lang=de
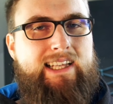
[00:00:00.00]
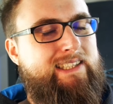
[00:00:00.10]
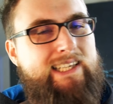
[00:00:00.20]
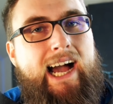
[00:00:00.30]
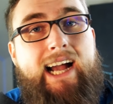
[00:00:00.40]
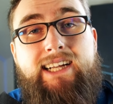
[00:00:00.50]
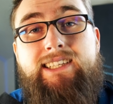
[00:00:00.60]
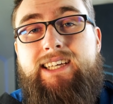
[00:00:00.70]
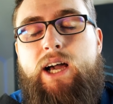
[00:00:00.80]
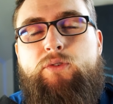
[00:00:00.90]

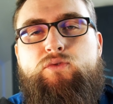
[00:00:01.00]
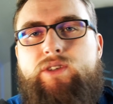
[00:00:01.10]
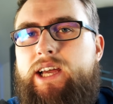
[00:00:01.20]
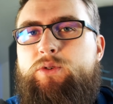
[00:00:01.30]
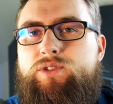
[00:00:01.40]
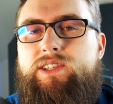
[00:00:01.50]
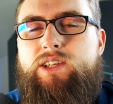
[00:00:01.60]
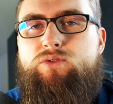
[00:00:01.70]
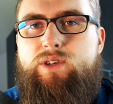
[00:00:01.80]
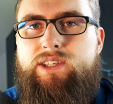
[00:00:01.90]
tragende Kraft von IoT
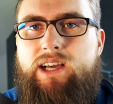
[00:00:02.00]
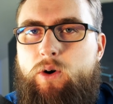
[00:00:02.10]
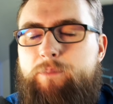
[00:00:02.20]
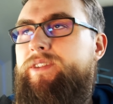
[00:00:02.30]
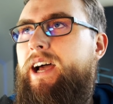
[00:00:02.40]
natürlich auch.